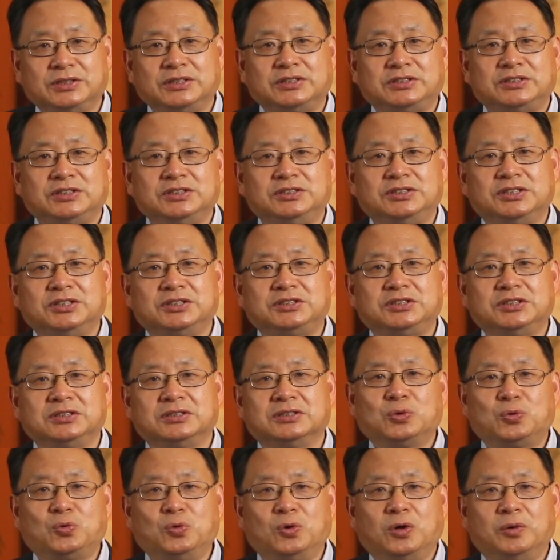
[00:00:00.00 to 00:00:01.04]
季节性
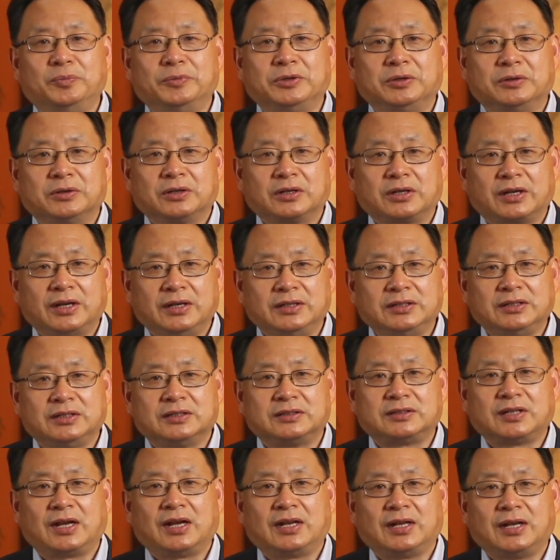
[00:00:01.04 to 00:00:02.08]
过敏给你
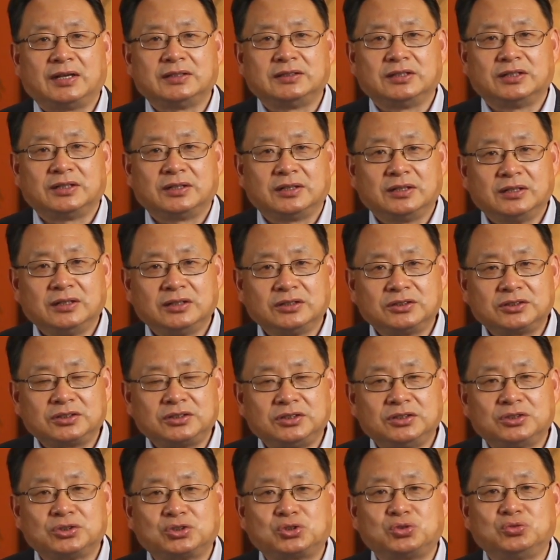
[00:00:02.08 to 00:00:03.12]
带来的
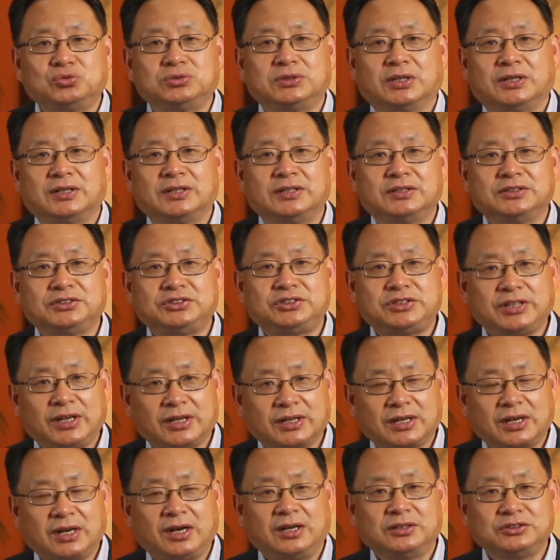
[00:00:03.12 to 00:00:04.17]
特殊的健
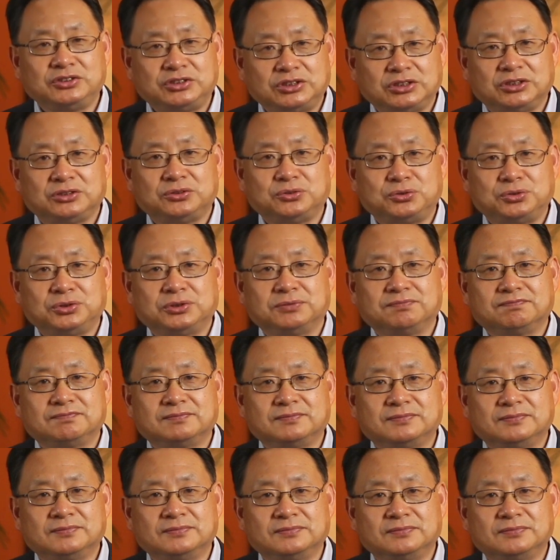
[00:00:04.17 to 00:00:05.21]
康警讯。
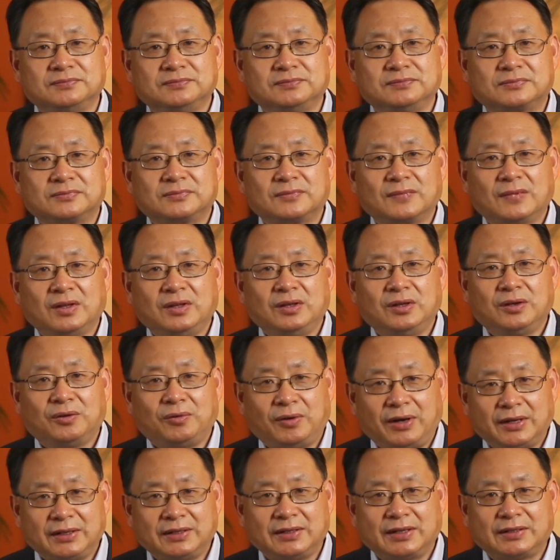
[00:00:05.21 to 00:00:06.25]

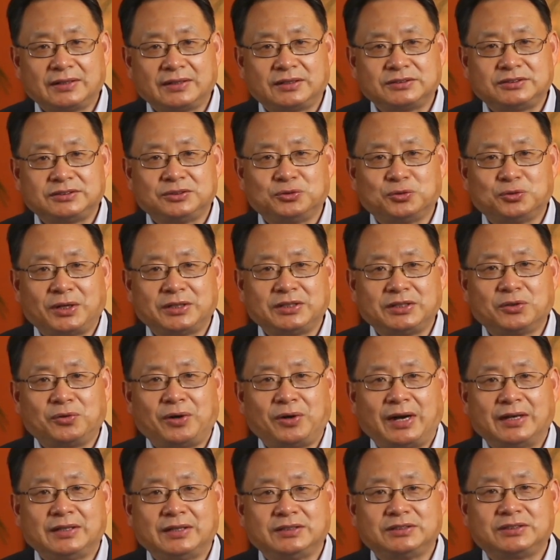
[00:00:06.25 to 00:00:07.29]
欢迎来到锦端医
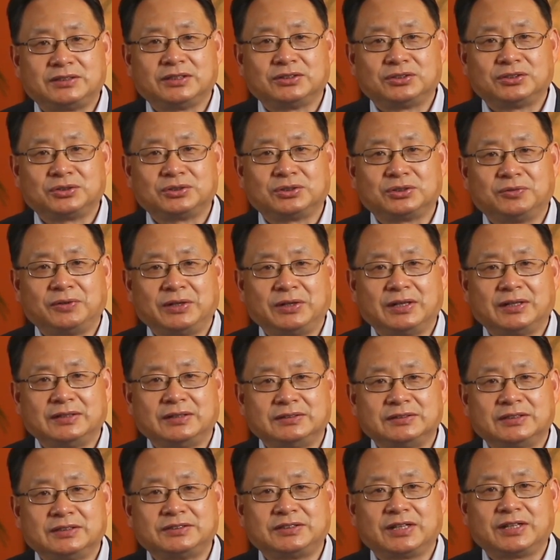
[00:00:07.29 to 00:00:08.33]
话，一切都是为了您
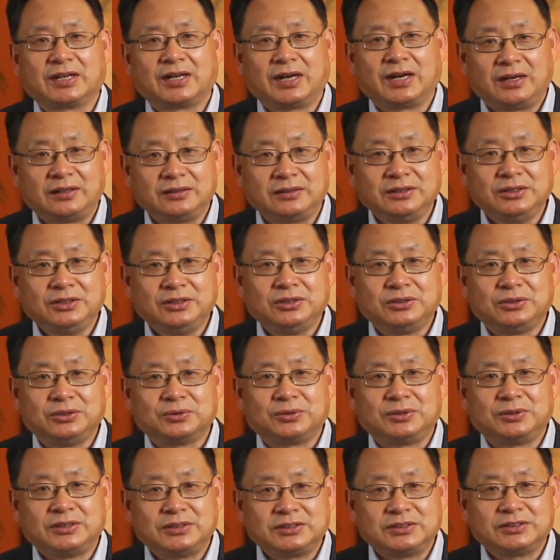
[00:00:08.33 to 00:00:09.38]
的健康。如
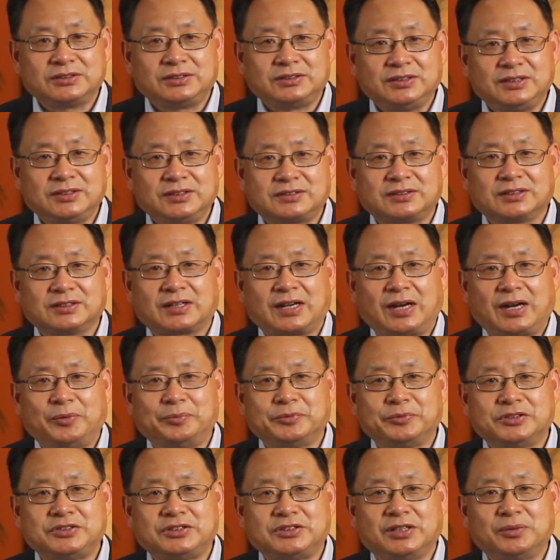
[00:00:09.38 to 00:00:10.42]
果您是第一次看我们
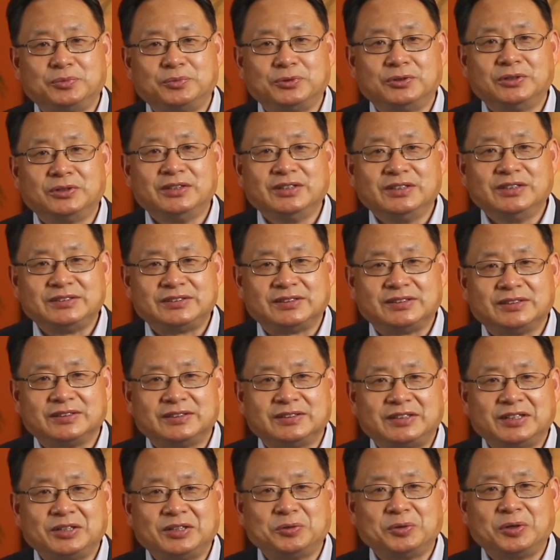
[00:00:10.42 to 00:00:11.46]
的节目，请
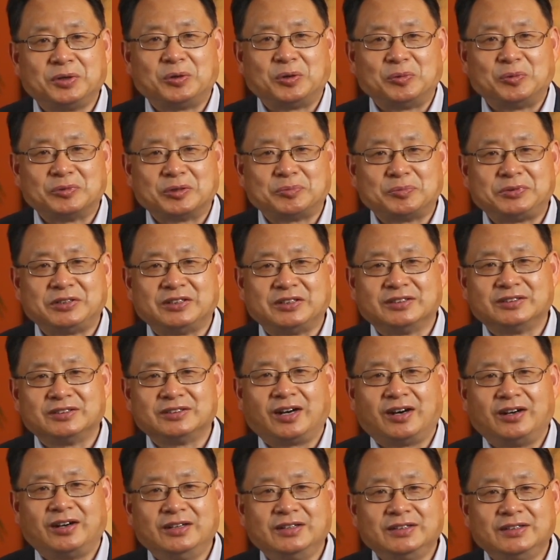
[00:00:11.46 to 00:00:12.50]
订阅我们的频
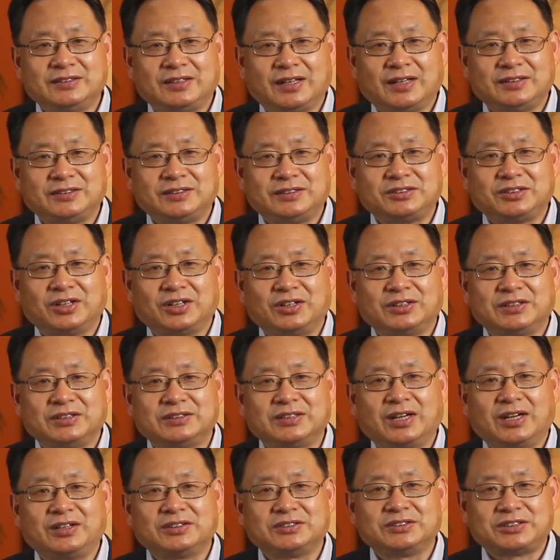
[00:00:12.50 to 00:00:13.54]
道，点击小铃
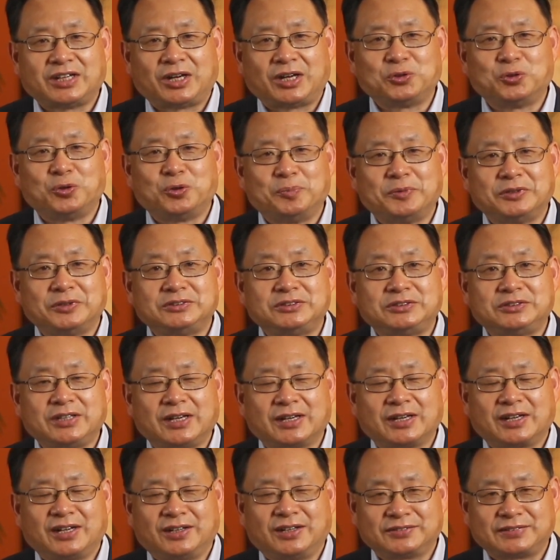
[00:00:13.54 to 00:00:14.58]
铛，加入我们健
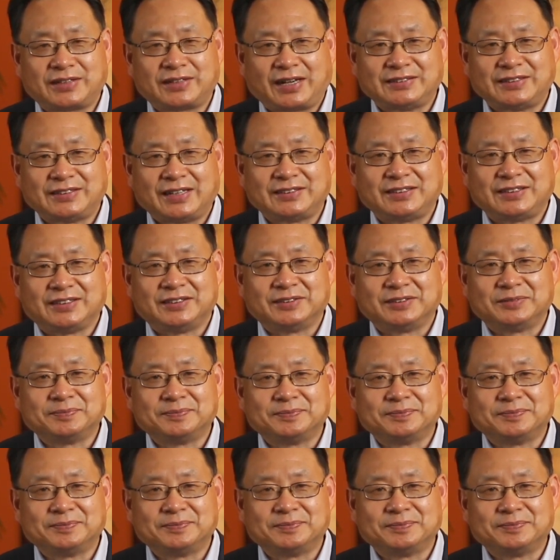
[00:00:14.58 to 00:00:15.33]
康大家庭。